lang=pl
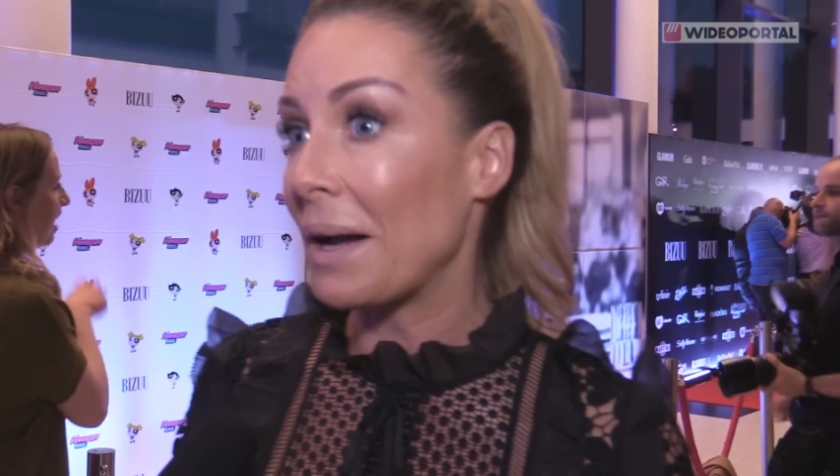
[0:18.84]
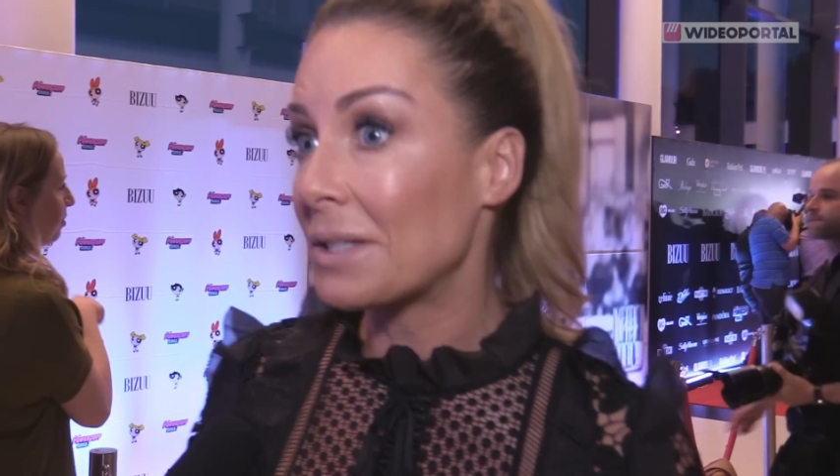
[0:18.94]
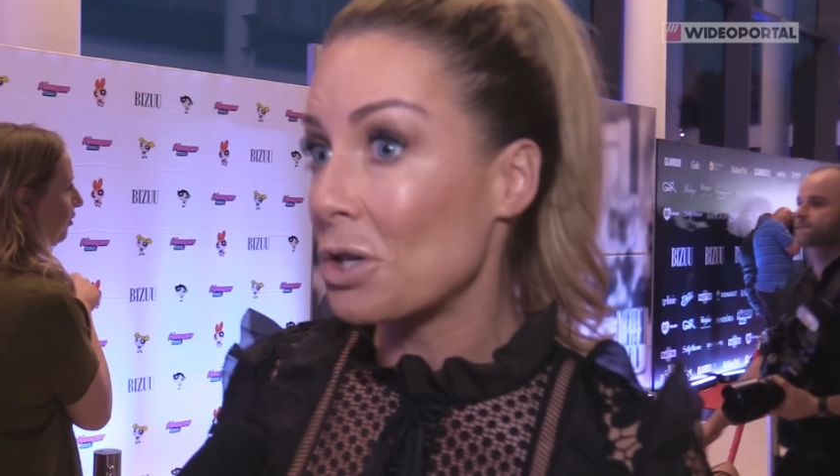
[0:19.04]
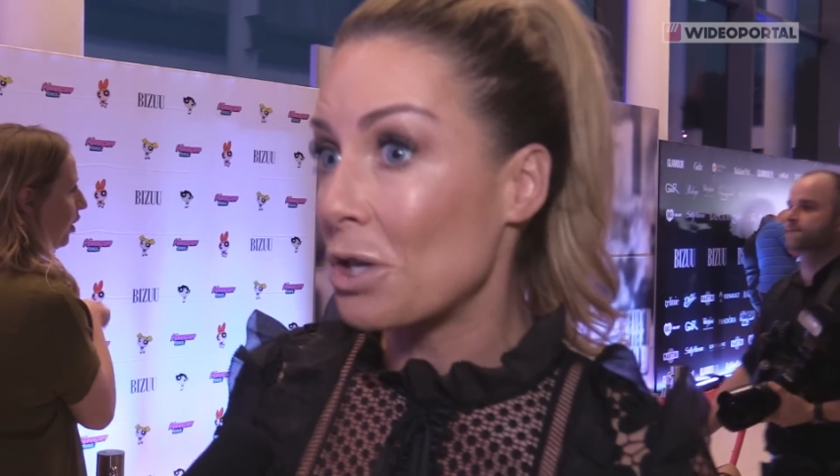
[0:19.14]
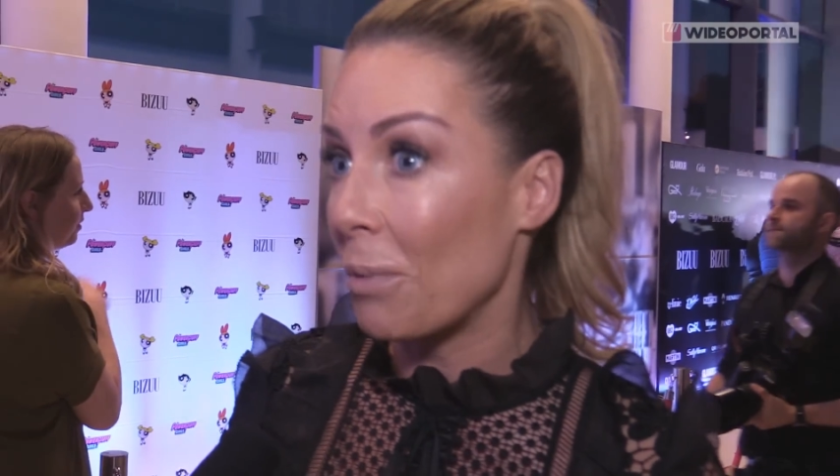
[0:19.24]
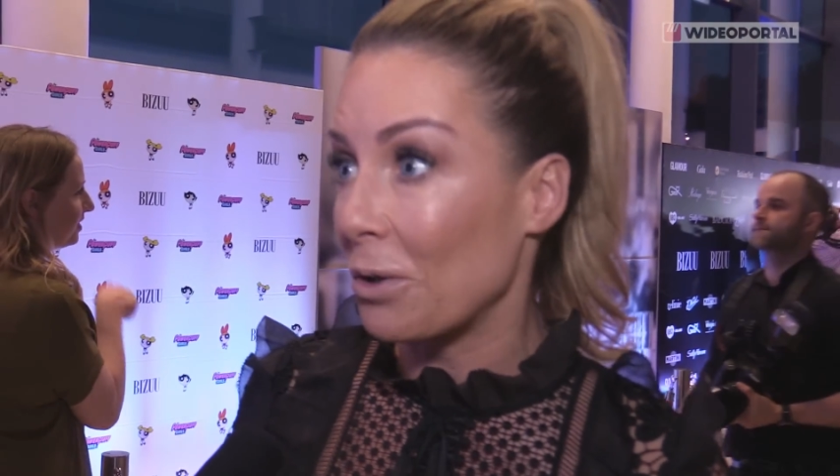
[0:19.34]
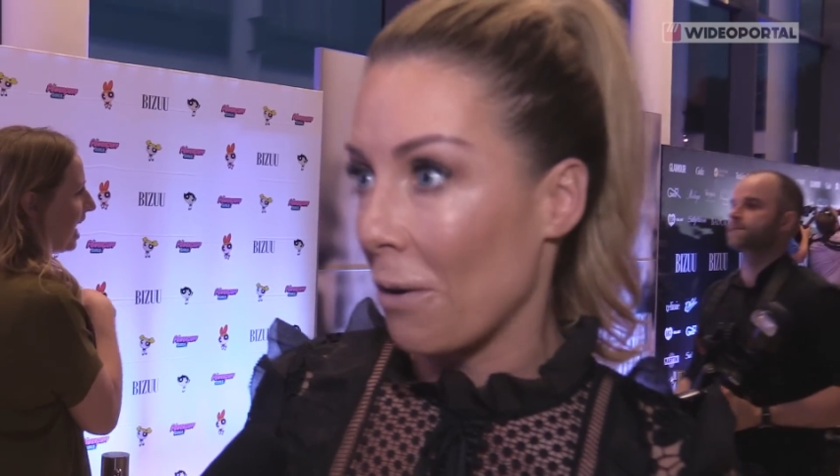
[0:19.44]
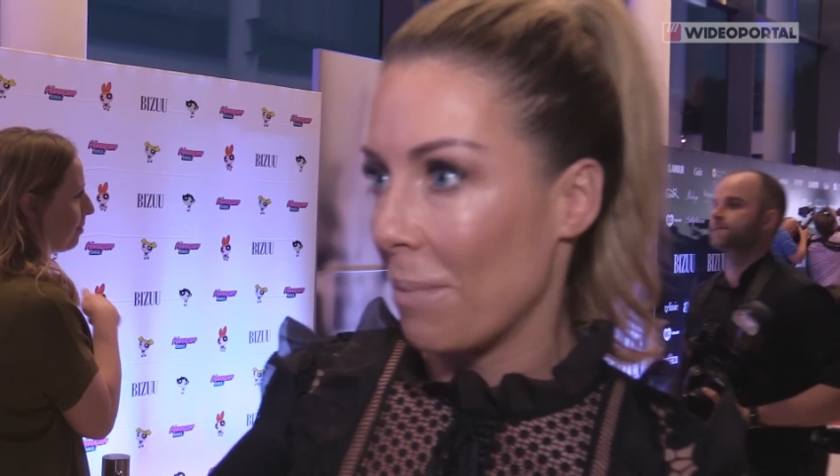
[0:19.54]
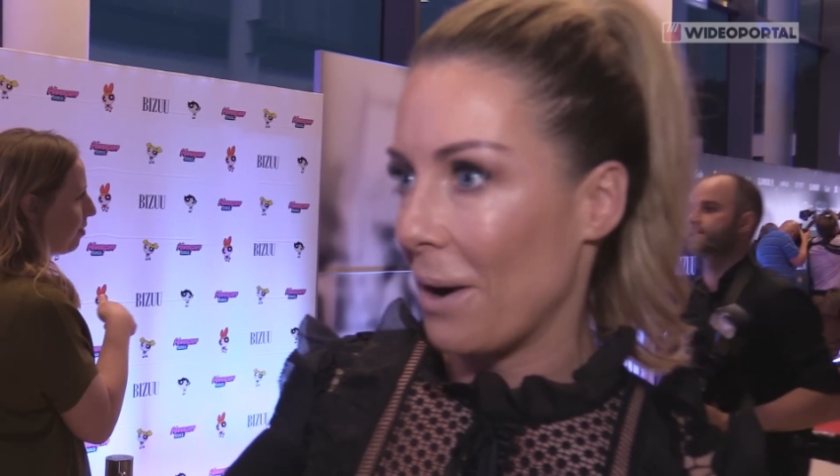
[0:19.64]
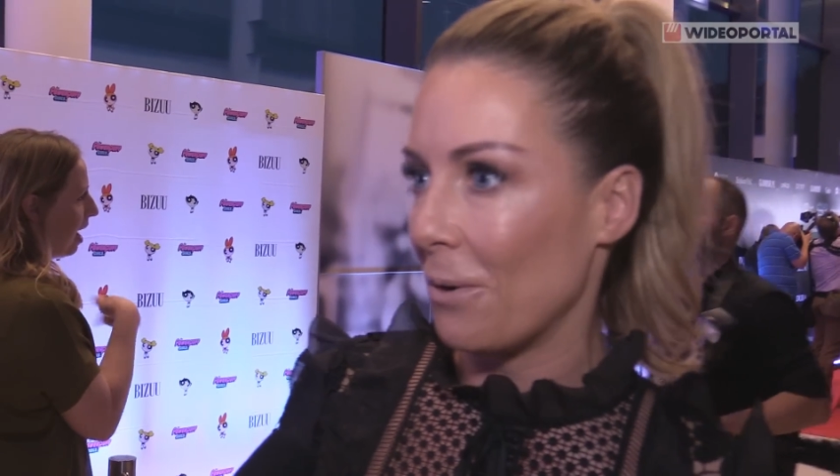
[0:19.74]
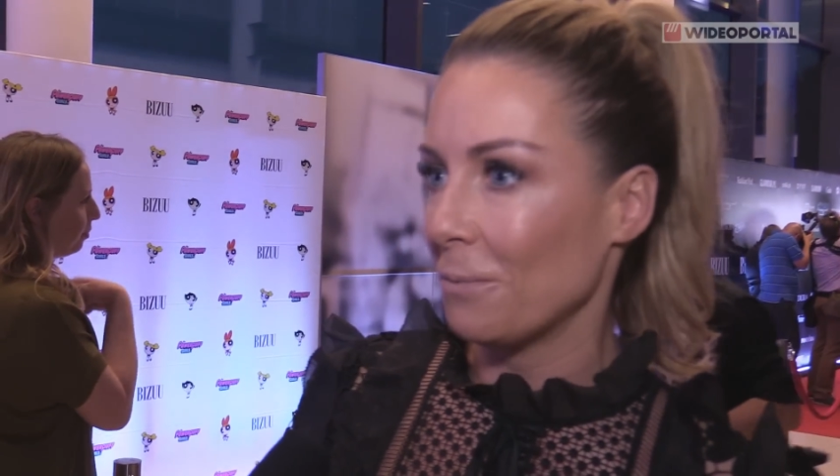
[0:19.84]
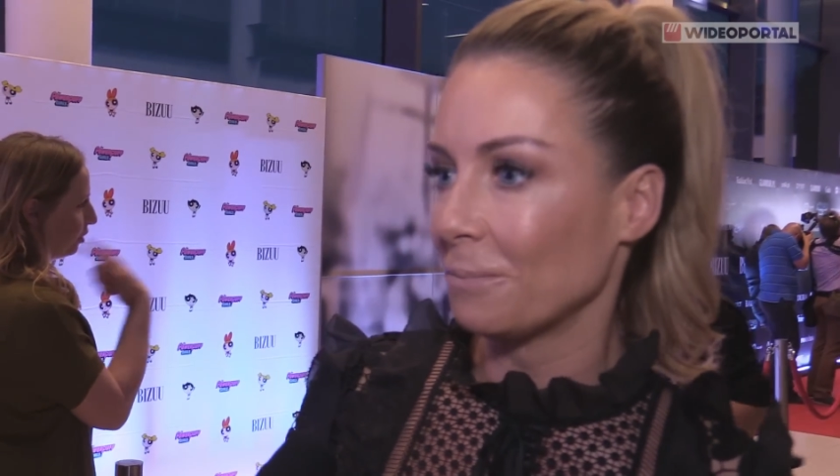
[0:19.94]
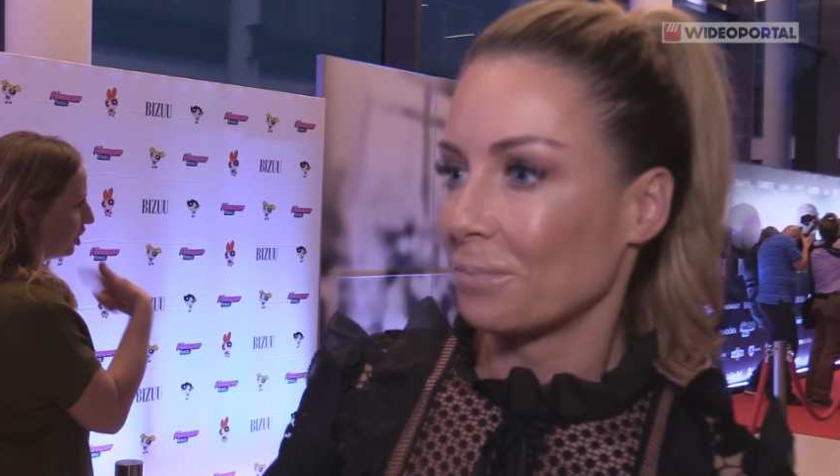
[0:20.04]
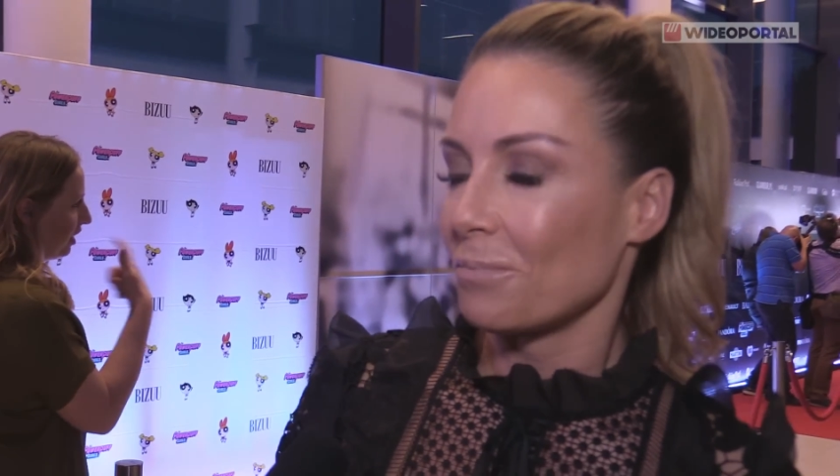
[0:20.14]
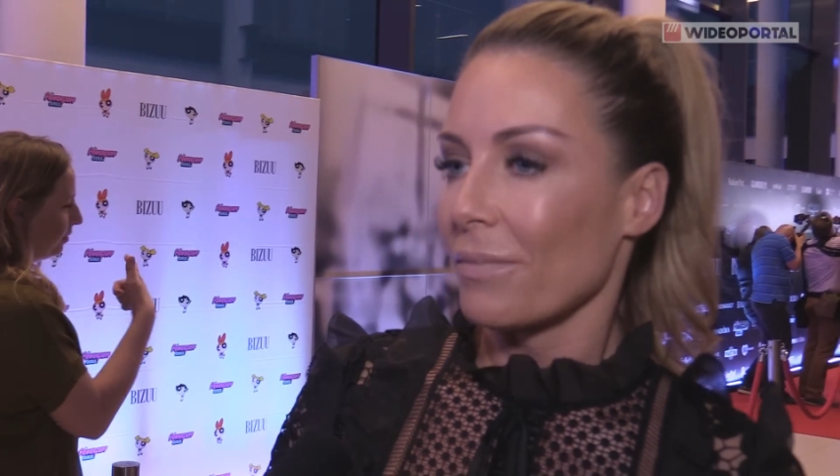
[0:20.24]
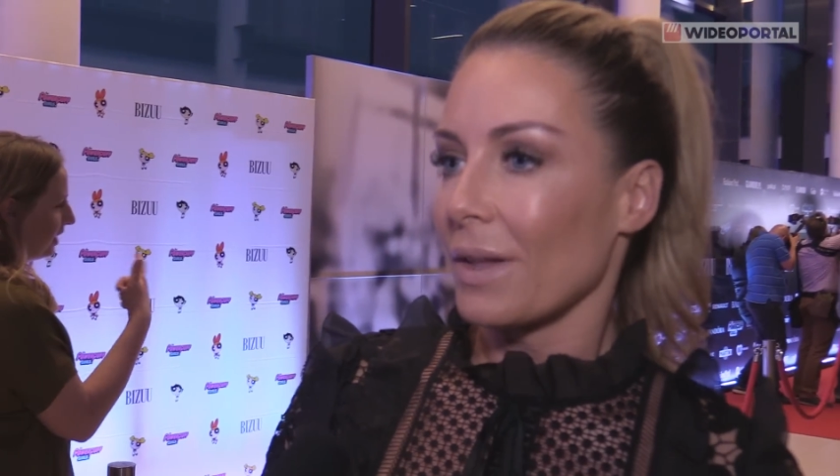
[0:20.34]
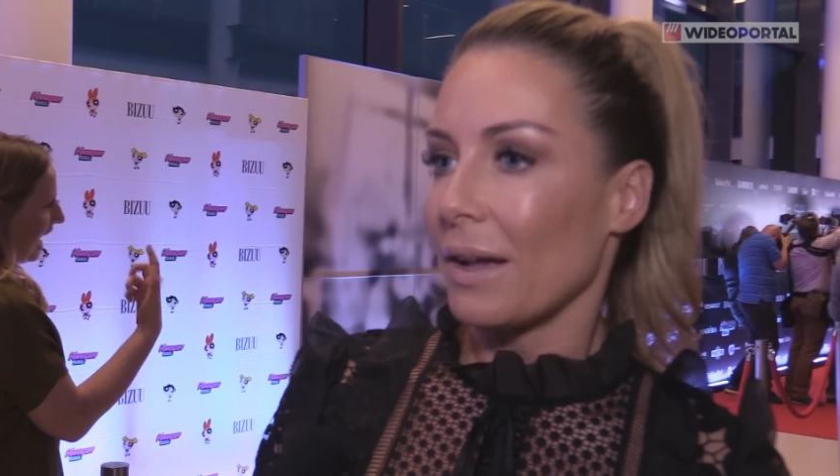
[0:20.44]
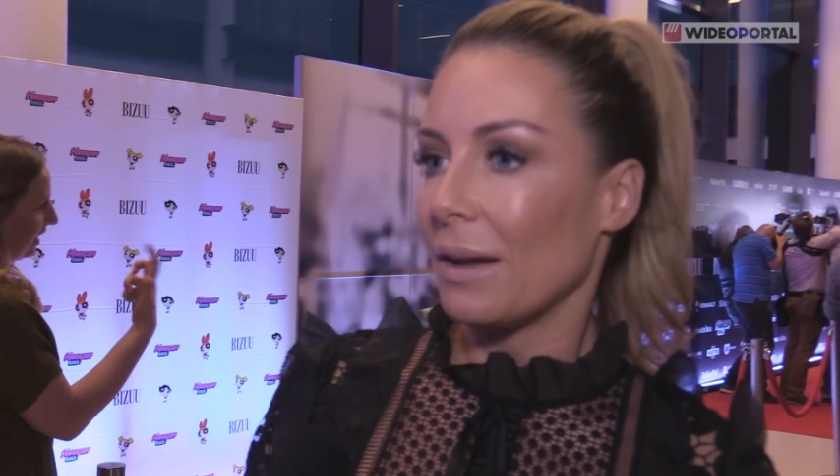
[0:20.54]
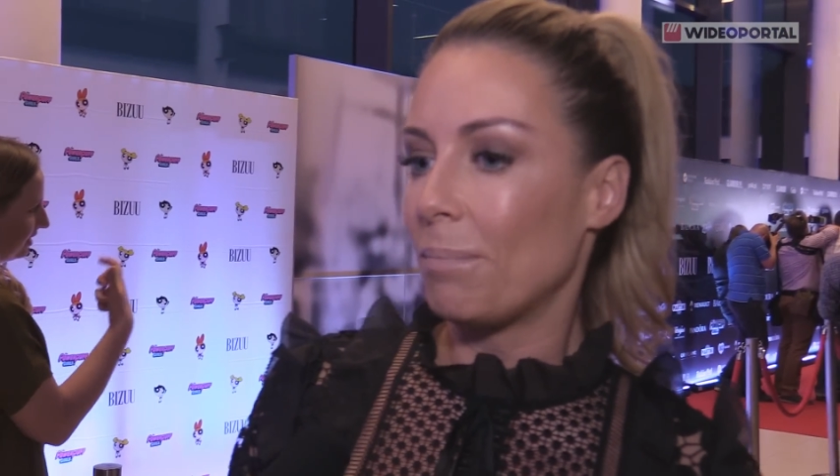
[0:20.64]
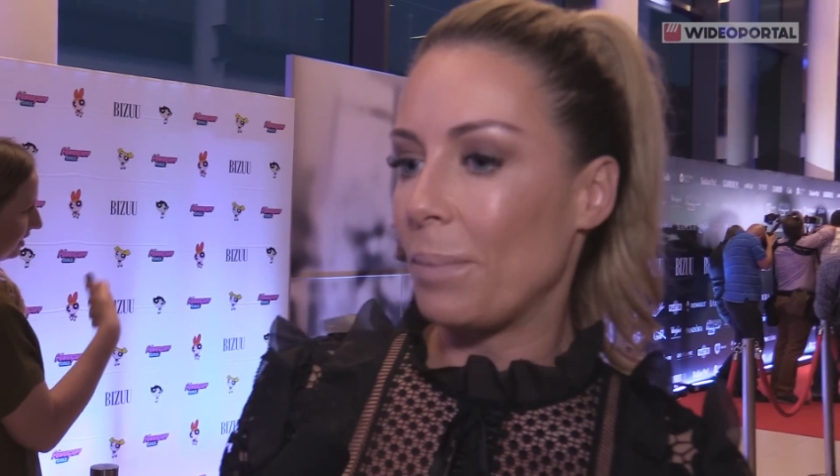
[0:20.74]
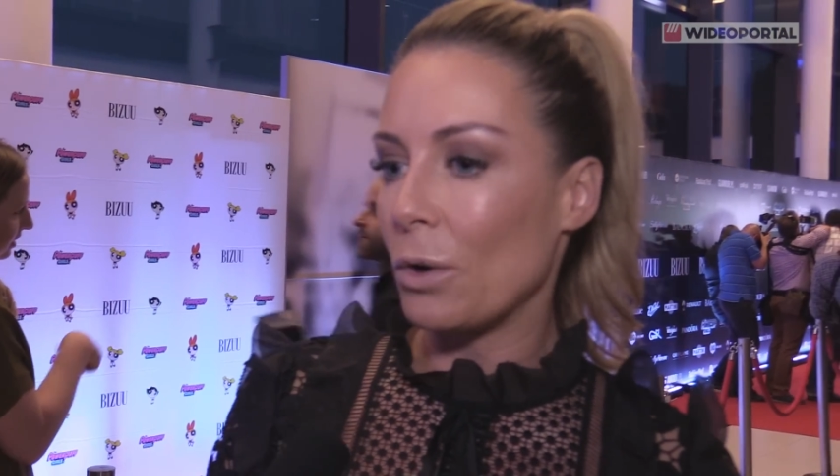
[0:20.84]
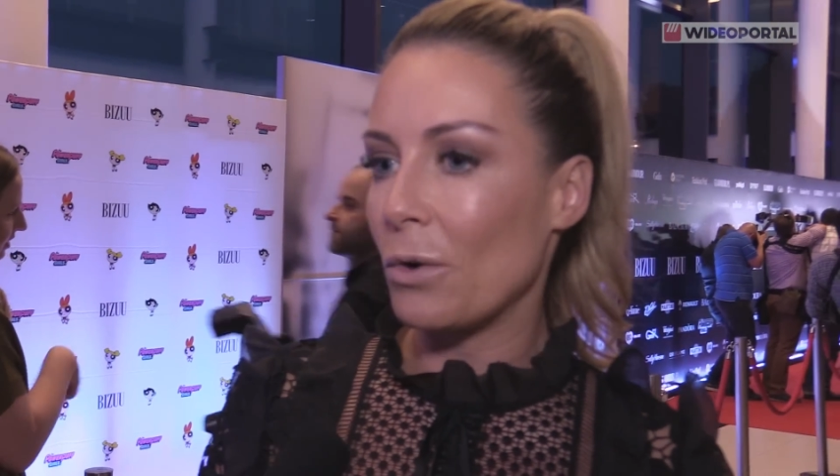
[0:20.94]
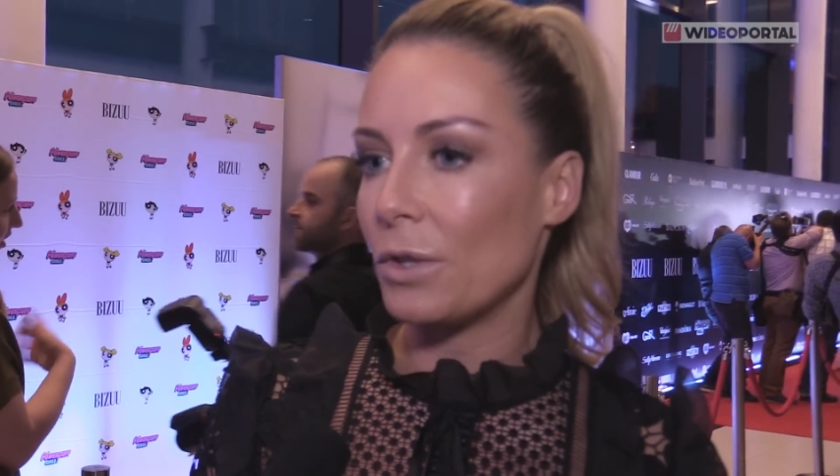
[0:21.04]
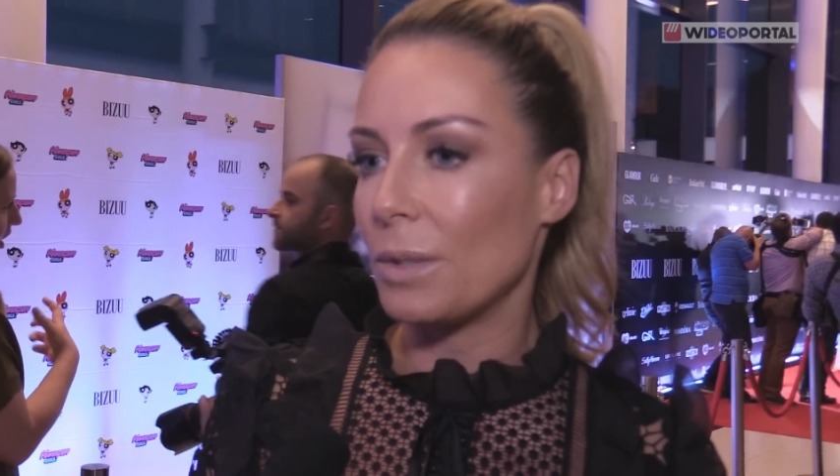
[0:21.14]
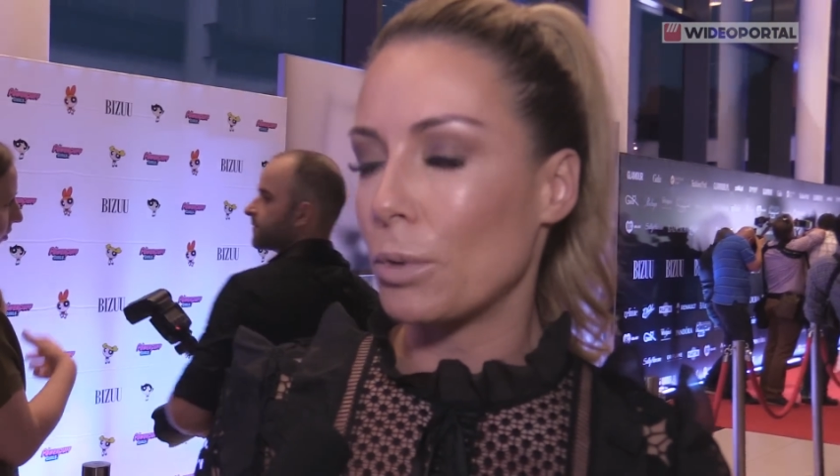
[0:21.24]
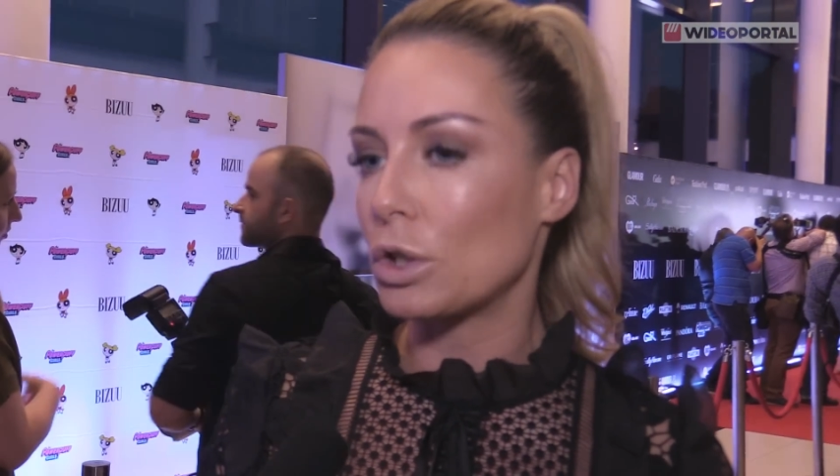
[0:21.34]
bardzo się podobał. Był,